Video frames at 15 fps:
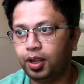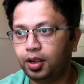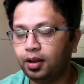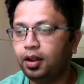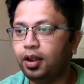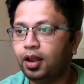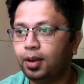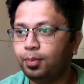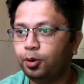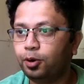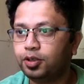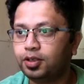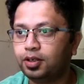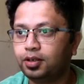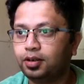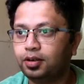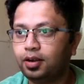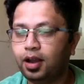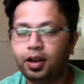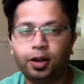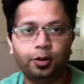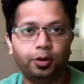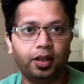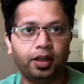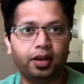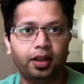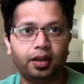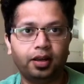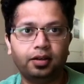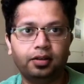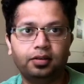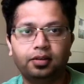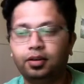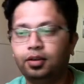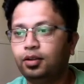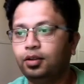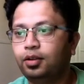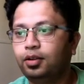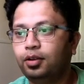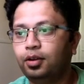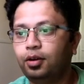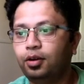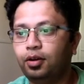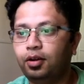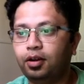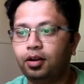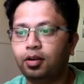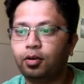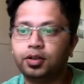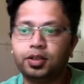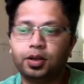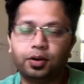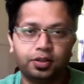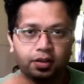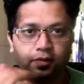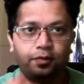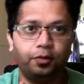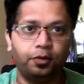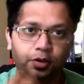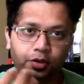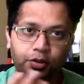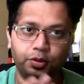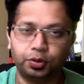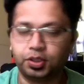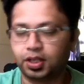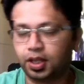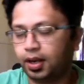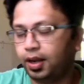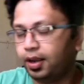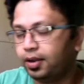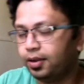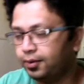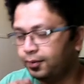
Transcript: नया अप्रोच खाने को देखने का और कौन से कौन से फूड चूज़ करने का